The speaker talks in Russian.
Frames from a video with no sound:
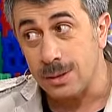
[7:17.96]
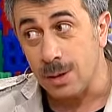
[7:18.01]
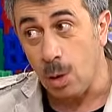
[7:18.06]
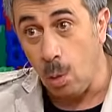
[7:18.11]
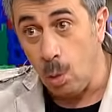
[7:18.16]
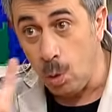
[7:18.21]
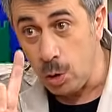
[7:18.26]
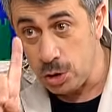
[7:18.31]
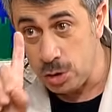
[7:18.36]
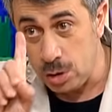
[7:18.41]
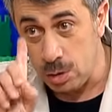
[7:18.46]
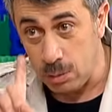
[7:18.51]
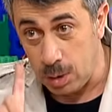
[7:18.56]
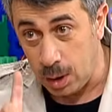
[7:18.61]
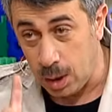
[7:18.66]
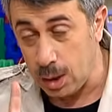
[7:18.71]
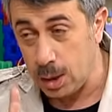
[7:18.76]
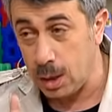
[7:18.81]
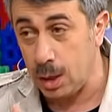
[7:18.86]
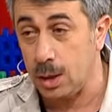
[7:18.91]
очень бы
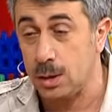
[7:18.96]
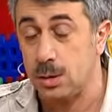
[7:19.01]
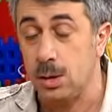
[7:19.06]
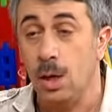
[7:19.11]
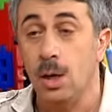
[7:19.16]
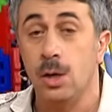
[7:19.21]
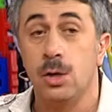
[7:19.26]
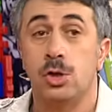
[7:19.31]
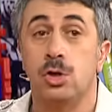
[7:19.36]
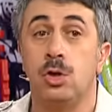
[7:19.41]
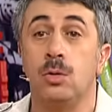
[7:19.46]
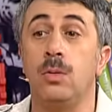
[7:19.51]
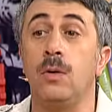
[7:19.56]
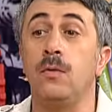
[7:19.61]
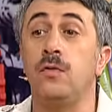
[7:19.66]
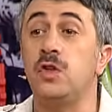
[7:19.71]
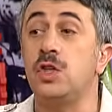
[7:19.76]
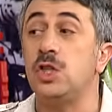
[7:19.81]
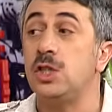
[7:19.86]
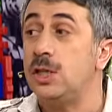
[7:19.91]
хотелось, чтобы
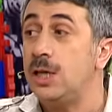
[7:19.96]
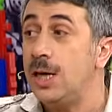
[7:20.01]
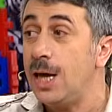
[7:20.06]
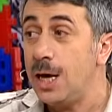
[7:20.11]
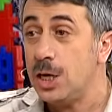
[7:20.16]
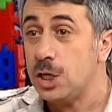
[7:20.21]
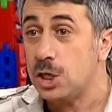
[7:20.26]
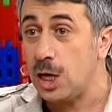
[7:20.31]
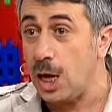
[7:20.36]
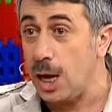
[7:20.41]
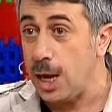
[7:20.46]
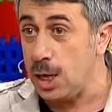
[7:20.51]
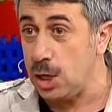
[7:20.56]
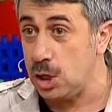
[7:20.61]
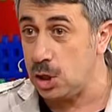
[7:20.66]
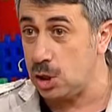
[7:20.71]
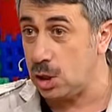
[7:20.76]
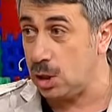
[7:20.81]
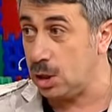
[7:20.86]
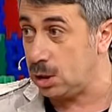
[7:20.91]
все
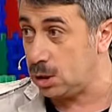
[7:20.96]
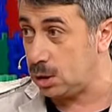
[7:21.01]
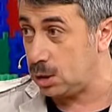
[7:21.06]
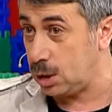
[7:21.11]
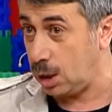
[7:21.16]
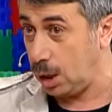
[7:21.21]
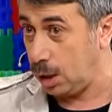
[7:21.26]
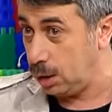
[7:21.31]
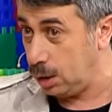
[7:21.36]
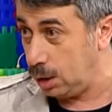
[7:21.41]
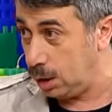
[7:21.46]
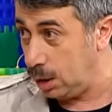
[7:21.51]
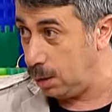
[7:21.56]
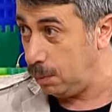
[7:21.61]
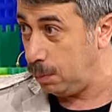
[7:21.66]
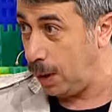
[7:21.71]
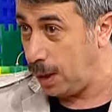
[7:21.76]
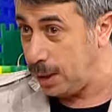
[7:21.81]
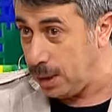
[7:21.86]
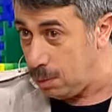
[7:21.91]
женщины страны
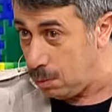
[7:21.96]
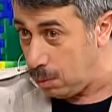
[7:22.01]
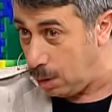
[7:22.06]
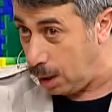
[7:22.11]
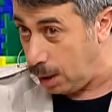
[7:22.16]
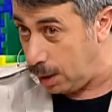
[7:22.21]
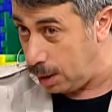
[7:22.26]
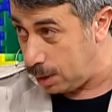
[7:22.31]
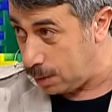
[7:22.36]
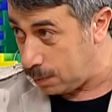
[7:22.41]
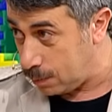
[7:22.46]
понимали,